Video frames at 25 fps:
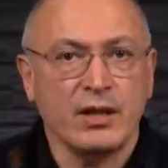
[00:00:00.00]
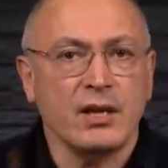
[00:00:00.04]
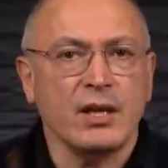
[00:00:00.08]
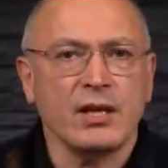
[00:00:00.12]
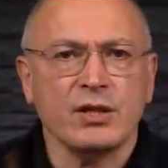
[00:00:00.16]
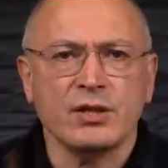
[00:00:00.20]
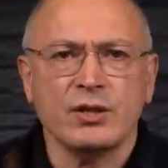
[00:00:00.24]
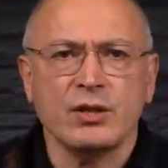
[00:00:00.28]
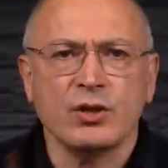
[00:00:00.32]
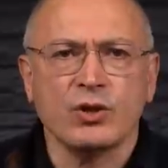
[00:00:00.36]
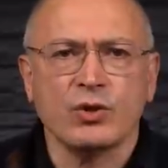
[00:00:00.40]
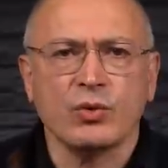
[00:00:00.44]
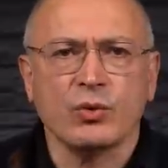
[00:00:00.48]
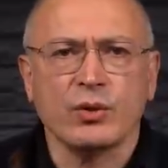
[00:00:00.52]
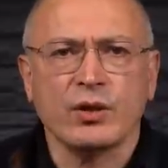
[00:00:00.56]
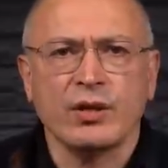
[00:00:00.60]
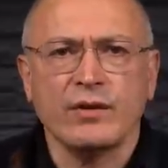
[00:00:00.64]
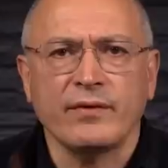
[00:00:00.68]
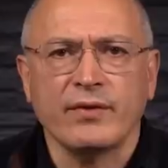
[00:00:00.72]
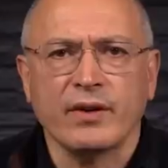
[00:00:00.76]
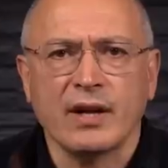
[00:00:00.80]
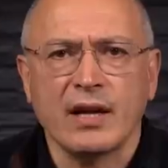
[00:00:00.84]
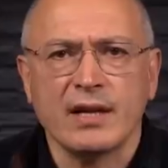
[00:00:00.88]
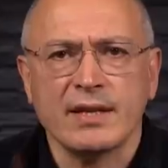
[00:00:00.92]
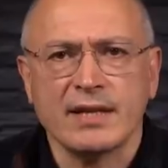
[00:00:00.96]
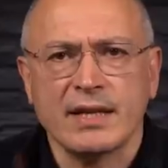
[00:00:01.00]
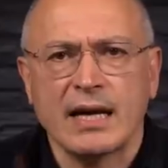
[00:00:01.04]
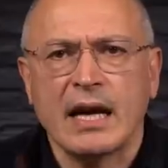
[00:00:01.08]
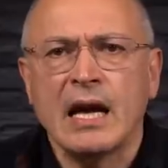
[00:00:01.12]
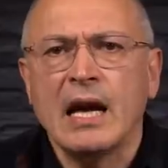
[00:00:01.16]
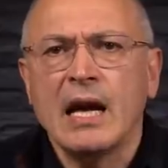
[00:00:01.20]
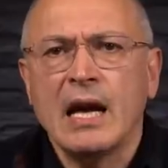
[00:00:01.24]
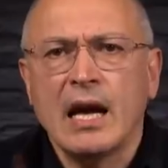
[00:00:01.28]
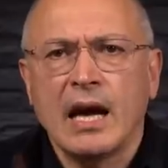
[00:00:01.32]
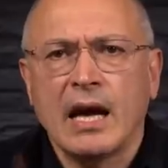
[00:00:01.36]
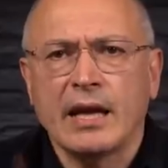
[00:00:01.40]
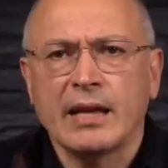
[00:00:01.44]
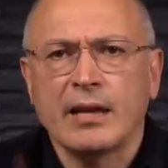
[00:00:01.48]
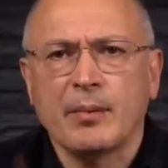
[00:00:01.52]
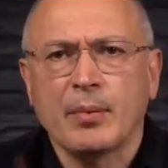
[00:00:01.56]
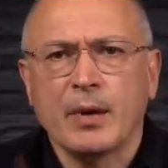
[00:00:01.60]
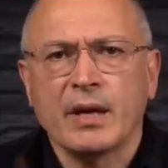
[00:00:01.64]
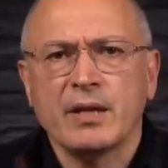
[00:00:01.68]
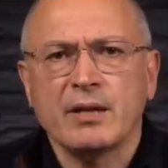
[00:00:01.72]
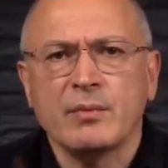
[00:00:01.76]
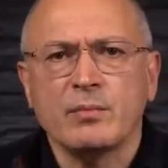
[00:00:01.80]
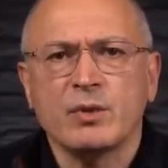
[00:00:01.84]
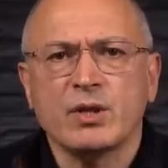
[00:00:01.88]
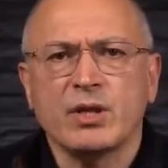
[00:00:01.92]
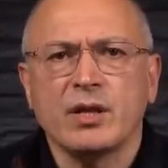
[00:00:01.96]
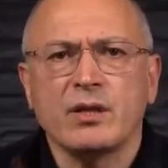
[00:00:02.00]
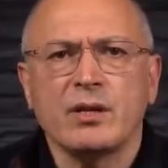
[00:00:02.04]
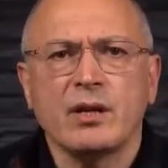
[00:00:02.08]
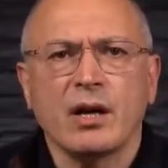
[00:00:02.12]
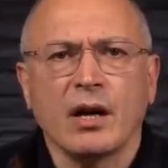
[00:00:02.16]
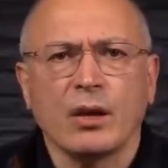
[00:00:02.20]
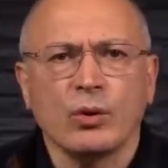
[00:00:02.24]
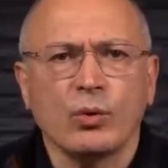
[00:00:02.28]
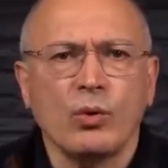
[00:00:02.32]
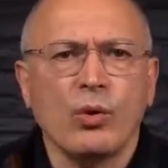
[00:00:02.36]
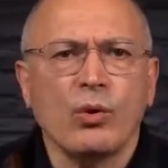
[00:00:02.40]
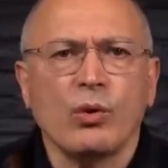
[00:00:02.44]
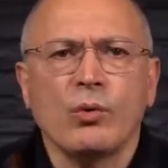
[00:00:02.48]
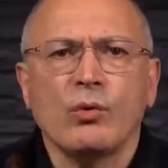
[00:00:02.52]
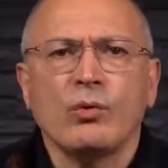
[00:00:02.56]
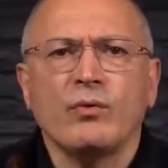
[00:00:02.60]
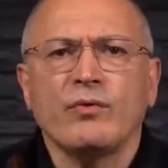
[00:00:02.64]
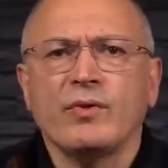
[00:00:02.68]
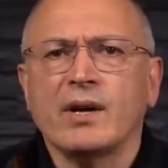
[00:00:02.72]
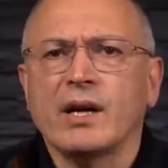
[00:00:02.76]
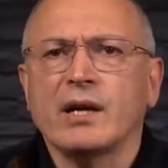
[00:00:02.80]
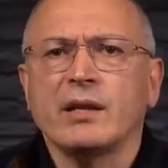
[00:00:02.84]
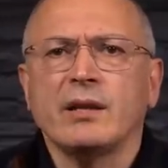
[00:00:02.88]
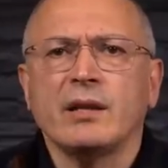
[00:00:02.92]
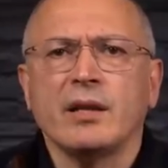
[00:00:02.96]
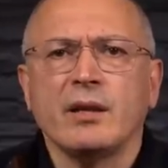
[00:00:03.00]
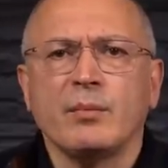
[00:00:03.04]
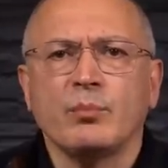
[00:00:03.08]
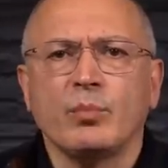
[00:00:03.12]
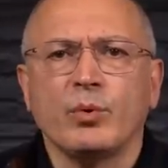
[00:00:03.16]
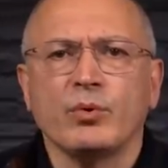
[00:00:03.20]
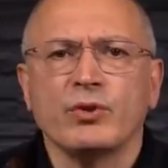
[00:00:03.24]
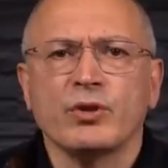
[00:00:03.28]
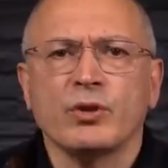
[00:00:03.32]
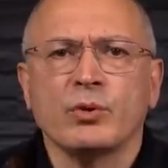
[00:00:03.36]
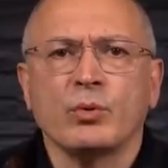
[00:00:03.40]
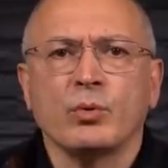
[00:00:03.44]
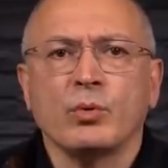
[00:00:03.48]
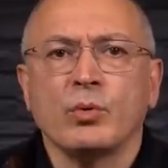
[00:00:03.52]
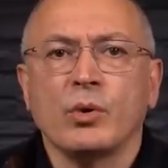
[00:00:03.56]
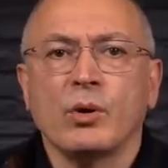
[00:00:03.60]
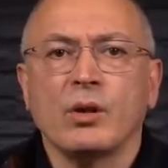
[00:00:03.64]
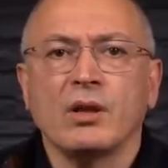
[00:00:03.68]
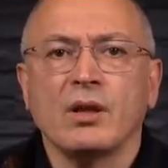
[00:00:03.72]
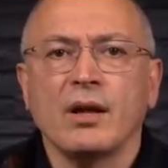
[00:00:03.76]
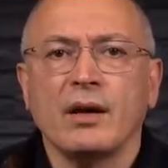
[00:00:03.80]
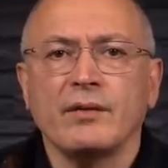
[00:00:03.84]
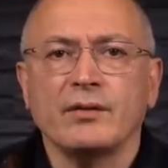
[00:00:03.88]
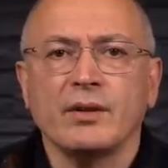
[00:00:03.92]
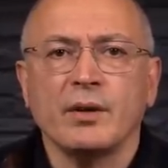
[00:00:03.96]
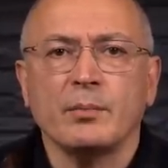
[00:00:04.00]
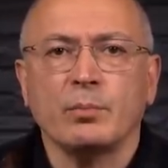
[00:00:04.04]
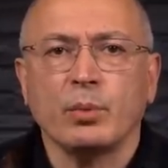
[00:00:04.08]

есть дежурные фразы о необходимости диалога, выгодный Путин, но главный